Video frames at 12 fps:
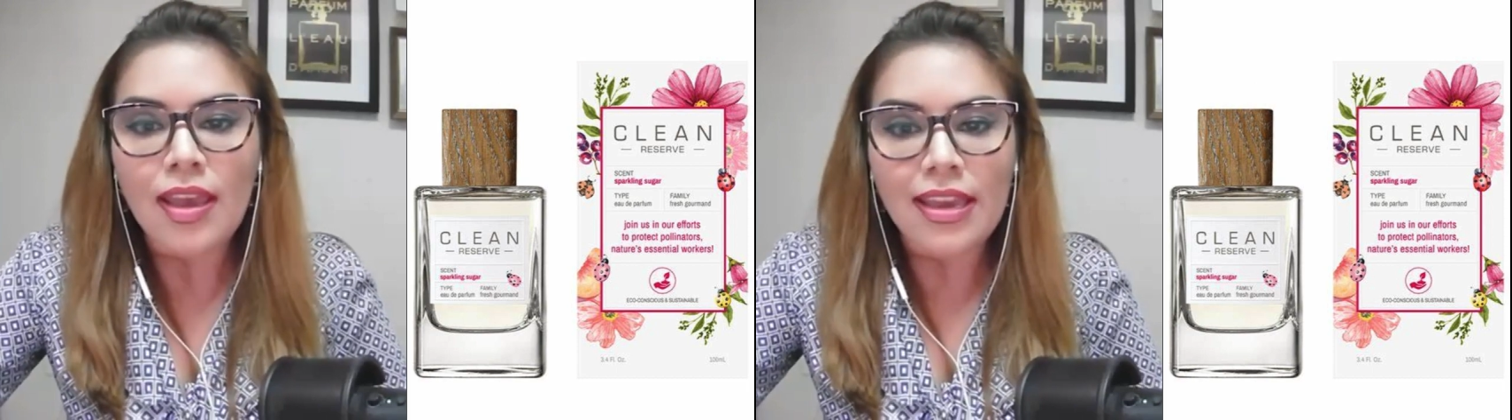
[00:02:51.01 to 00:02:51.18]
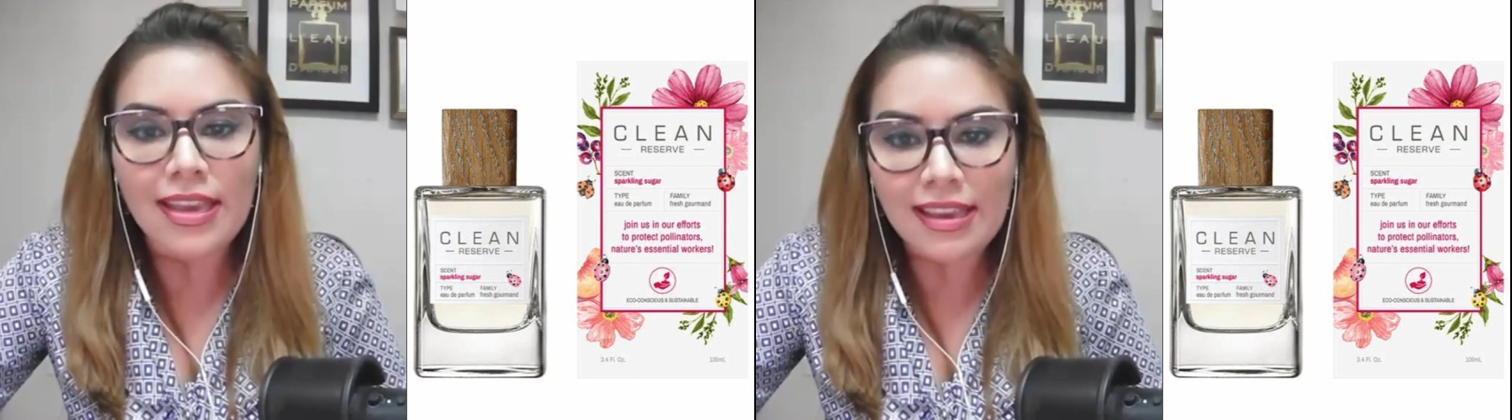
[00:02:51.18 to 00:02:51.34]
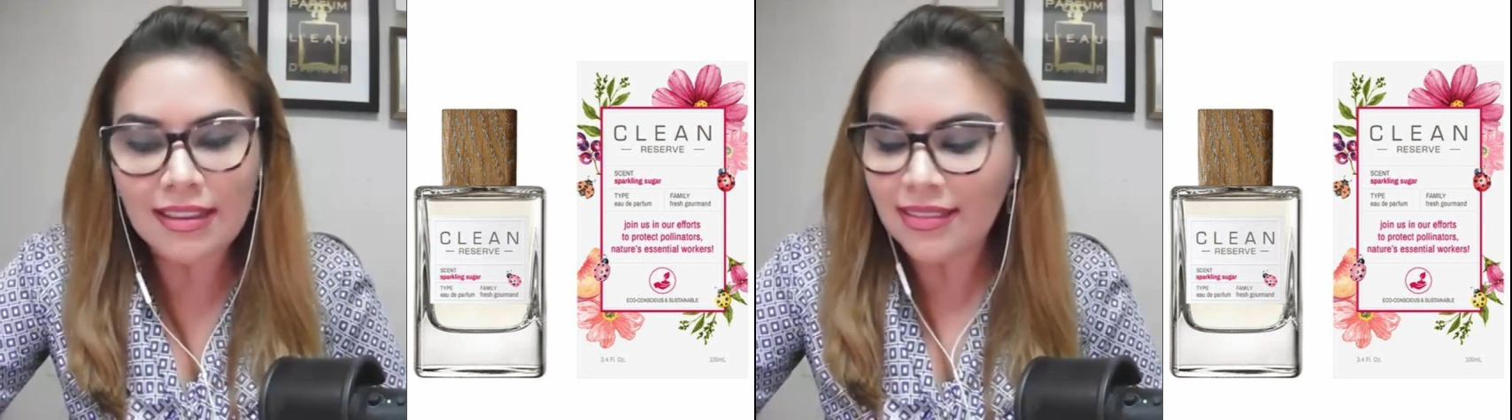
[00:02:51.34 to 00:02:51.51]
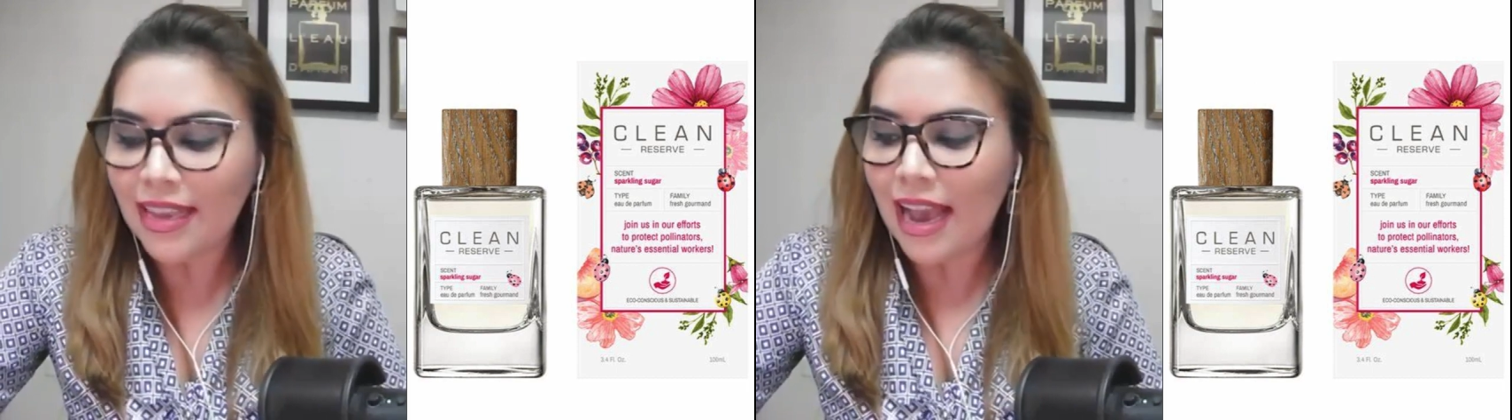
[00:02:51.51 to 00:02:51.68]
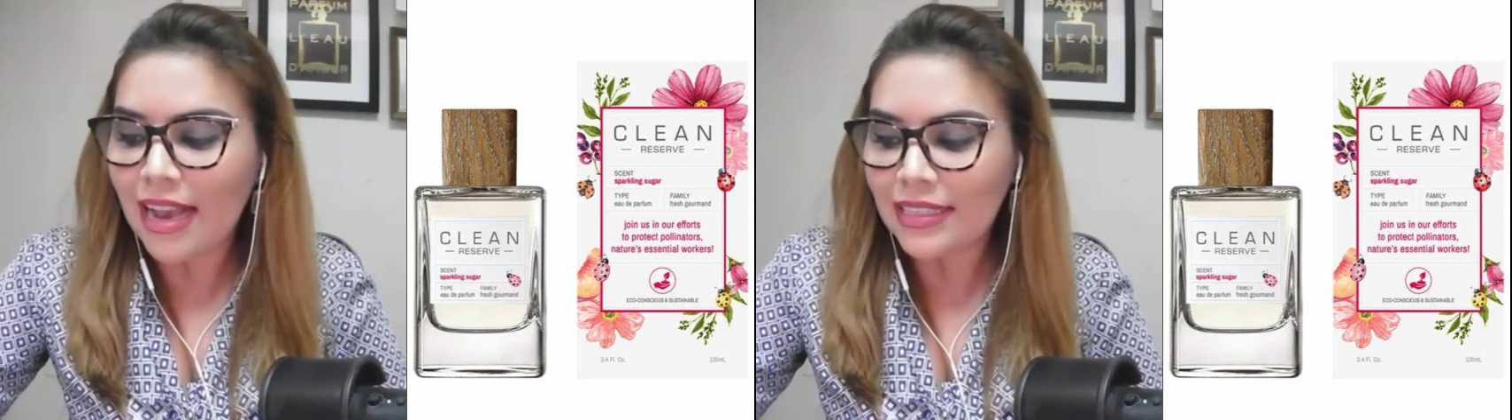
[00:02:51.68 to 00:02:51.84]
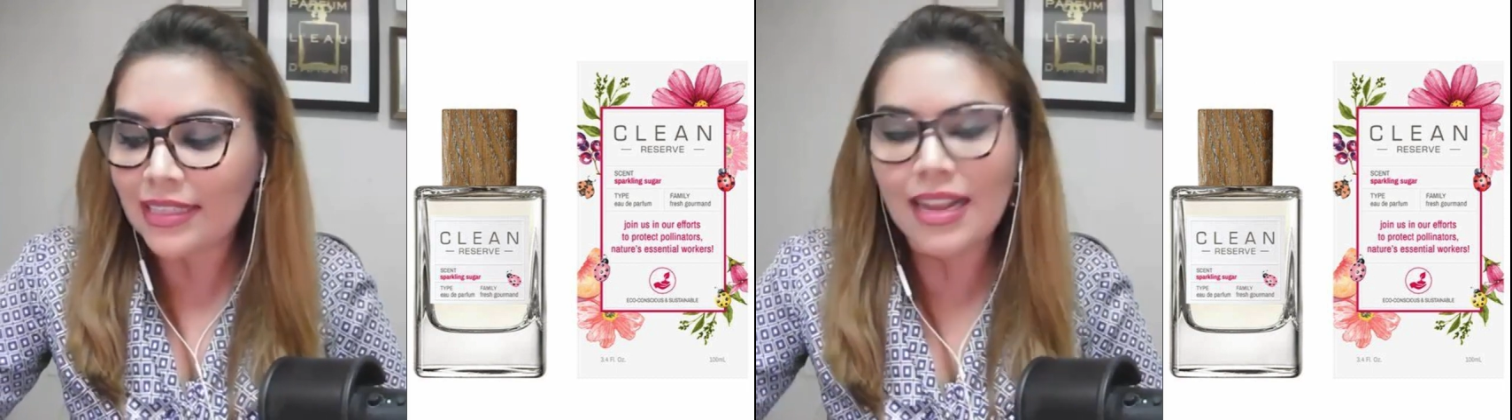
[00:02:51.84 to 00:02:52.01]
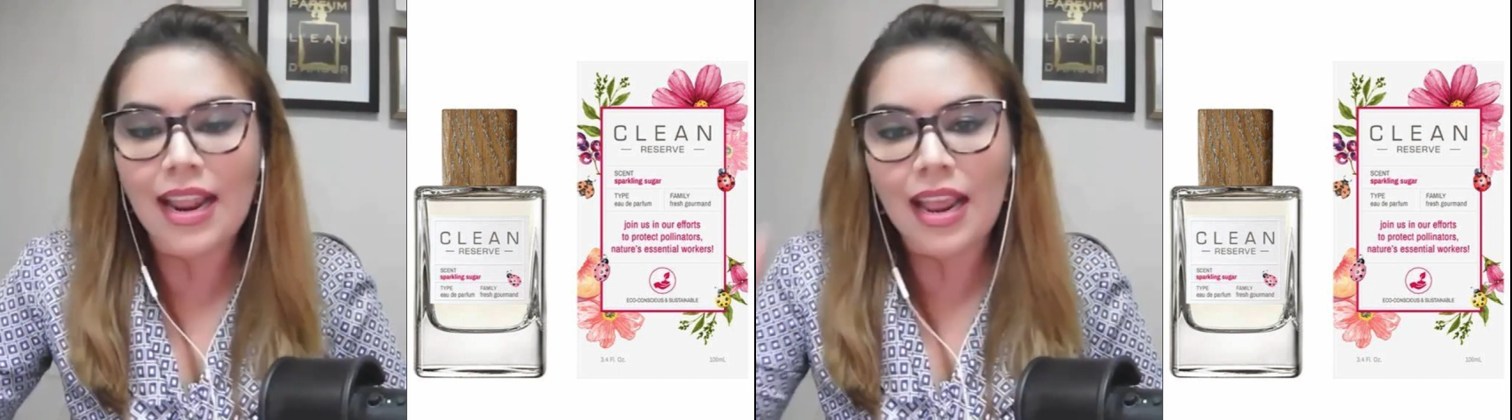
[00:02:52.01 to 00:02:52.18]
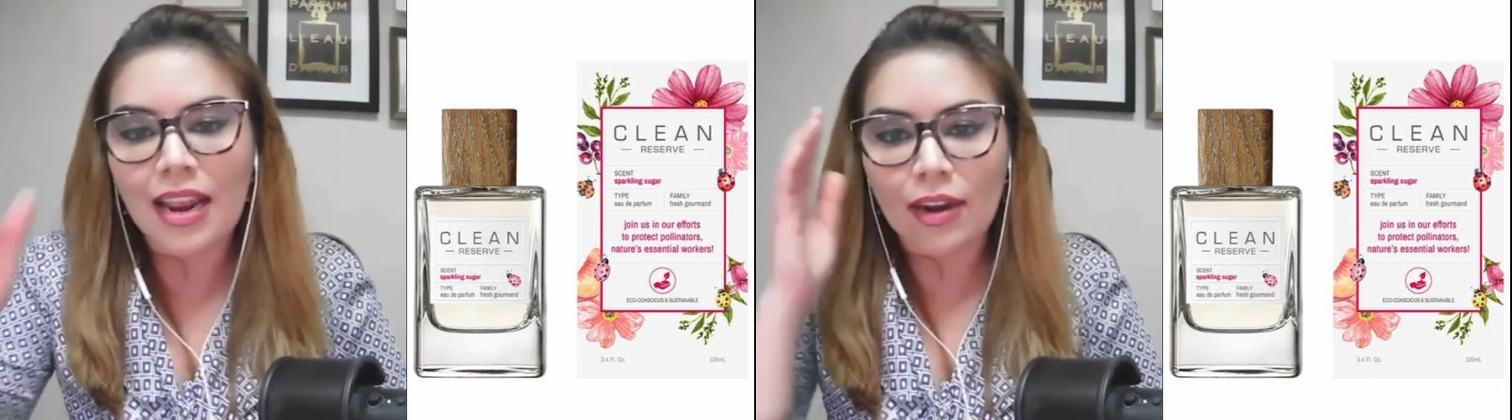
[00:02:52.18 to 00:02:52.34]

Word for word: y quise hacer el